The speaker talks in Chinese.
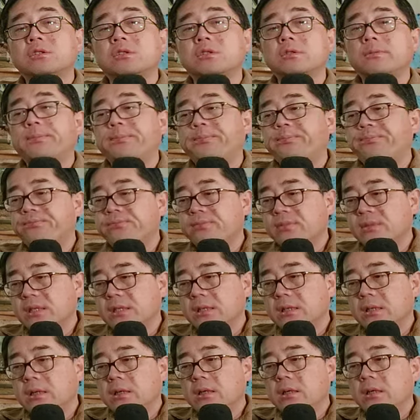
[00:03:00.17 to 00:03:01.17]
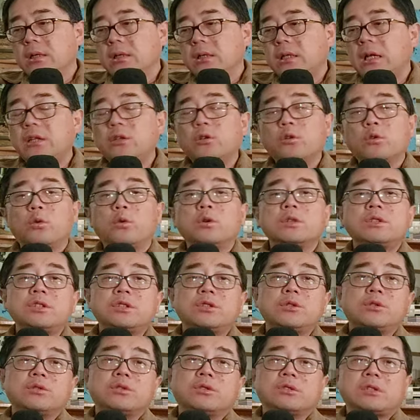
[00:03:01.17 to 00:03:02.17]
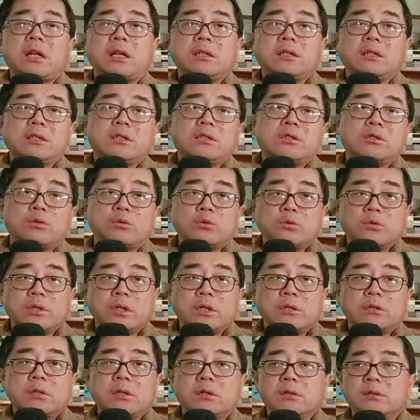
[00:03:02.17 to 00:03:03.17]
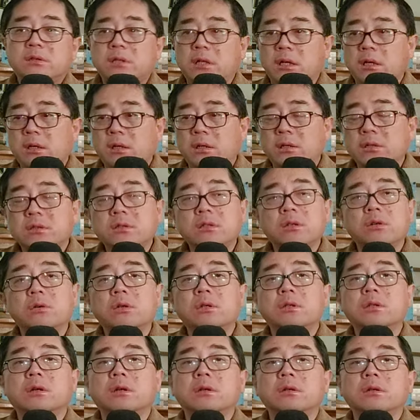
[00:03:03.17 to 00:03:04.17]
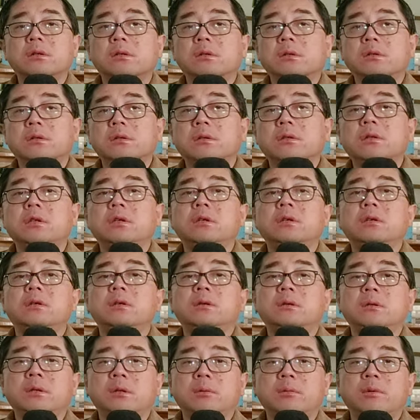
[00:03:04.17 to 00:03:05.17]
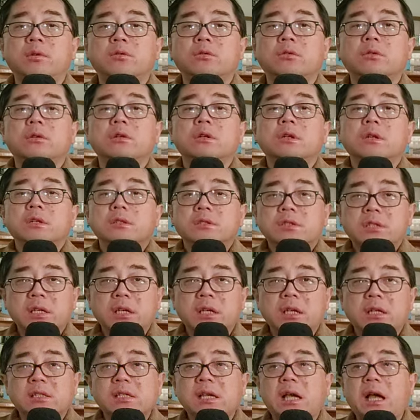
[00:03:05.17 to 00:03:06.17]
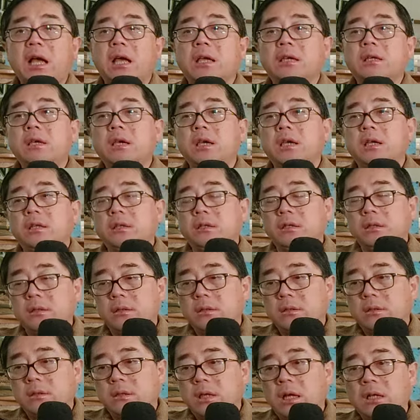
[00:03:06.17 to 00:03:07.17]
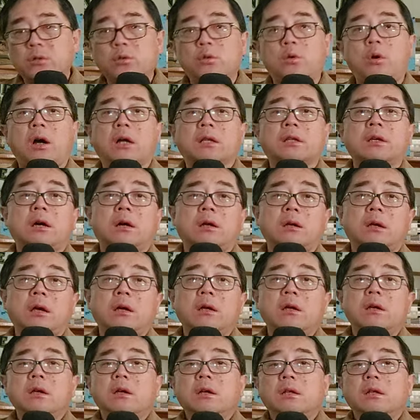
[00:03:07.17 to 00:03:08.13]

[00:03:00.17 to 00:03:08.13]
实。它的逻辑就是大家的收入减少，整个社会的你你比如说这一个产业它都垮掉了，